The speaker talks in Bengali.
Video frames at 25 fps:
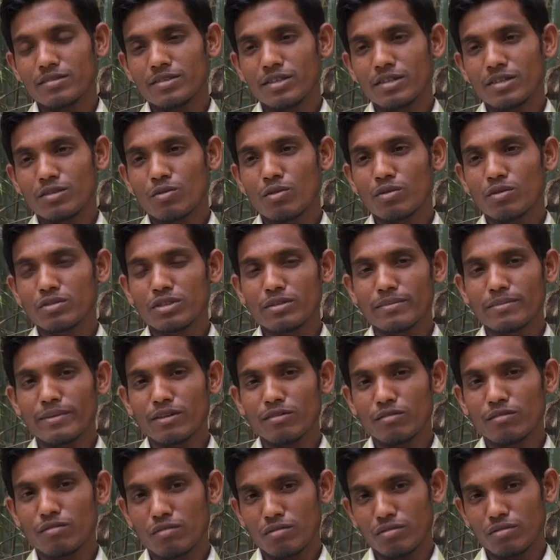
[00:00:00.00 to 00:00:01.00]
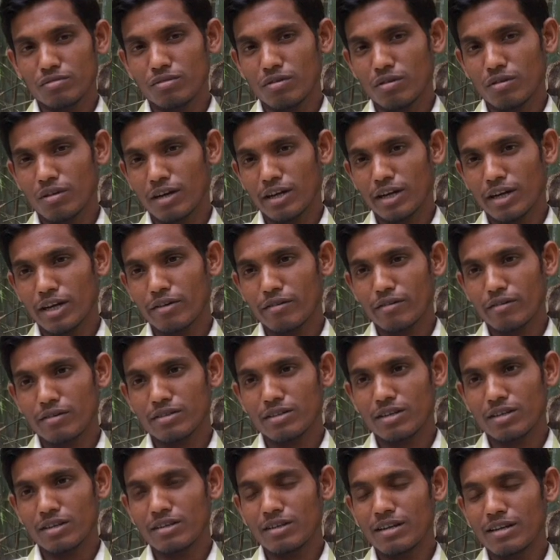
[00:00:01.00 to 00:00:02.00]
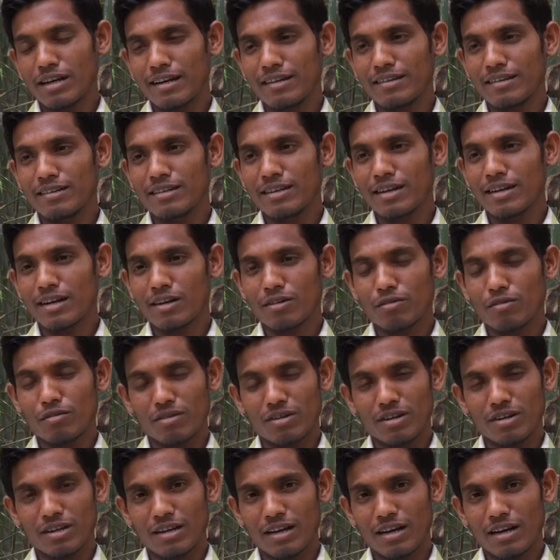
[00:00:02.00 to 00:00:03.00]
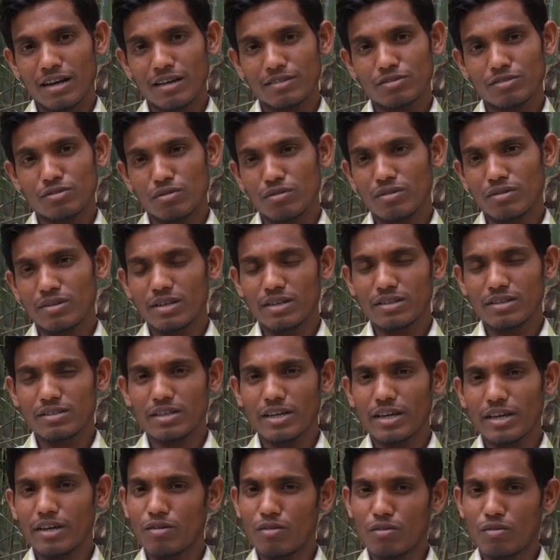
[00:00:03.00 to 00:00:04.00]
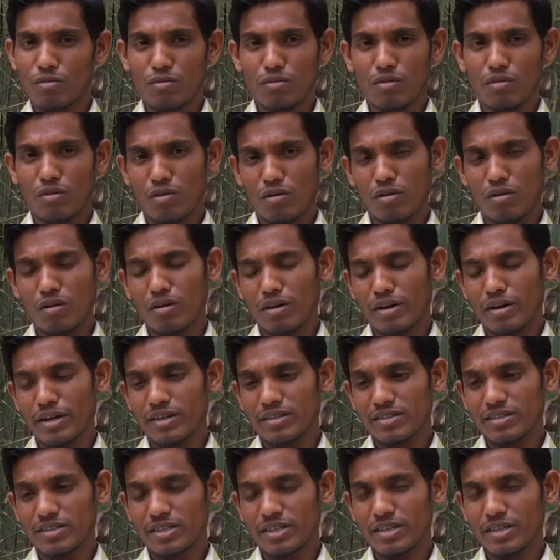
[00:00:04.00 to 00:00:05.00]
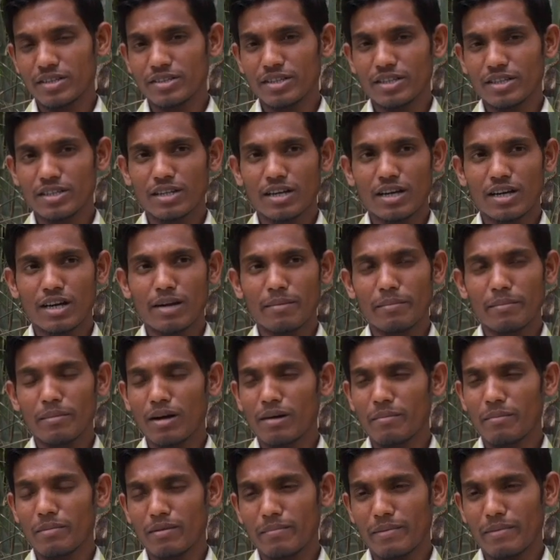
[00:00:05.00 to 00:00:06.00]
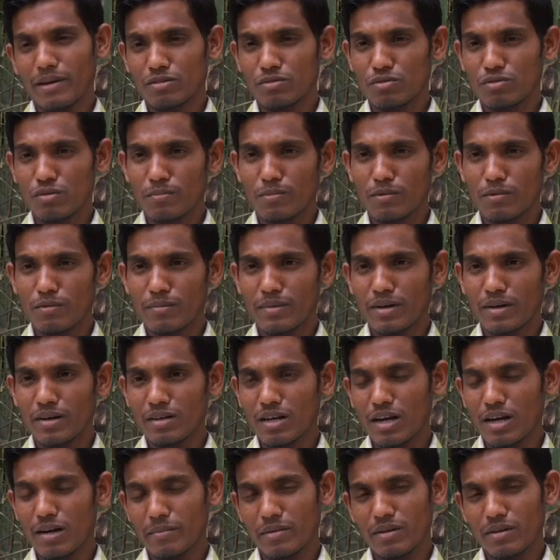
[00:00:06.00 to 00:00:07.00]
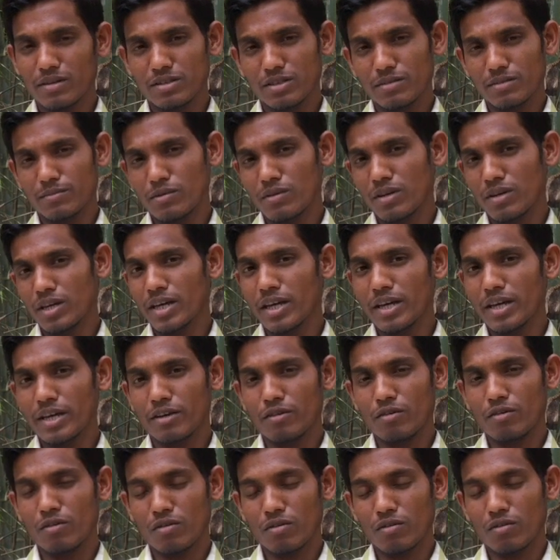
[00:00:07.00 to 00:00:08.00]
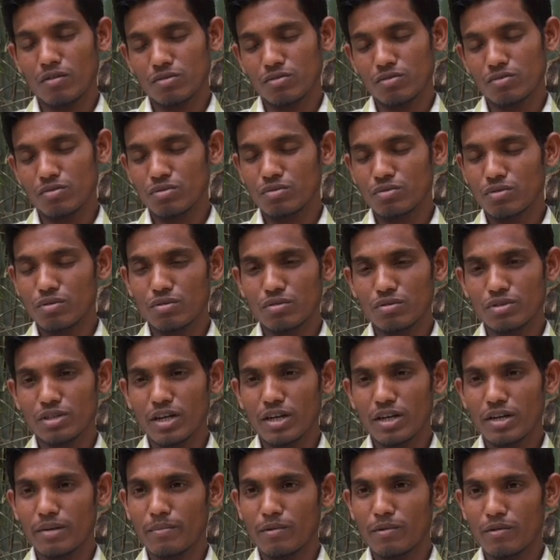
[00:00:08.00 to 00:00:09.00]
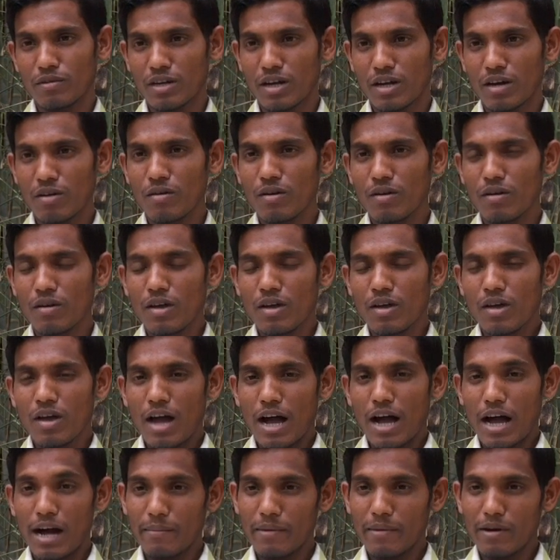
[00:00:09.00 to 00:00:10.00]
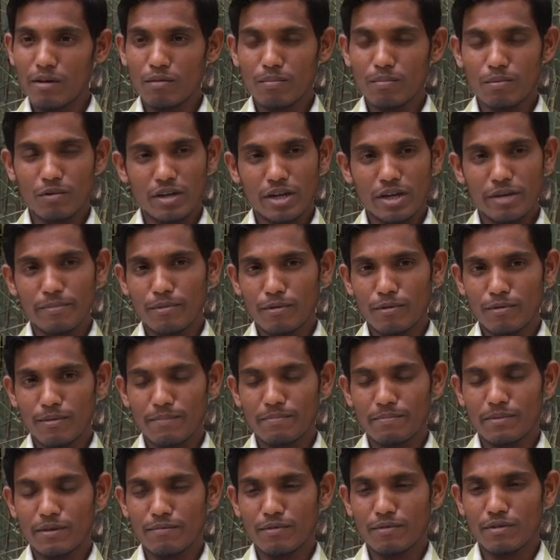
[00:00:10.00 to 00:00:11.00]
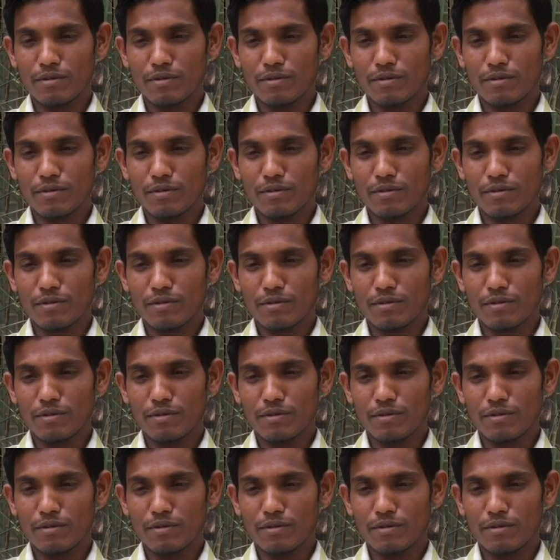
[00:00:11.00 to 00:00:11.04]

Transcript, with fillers: যে রোগ জীবাণুগুলো ছড়ায় অর্থাৎ ডায়রিয়া কলেরা জন্ডিস এই রোগগুলো হয় সে সেটা আমার বাস্তব প্রমাণ আমার জীবনে এই গত ষোলো সালের বন্যাও আমার উপরে এই প্রভাবটা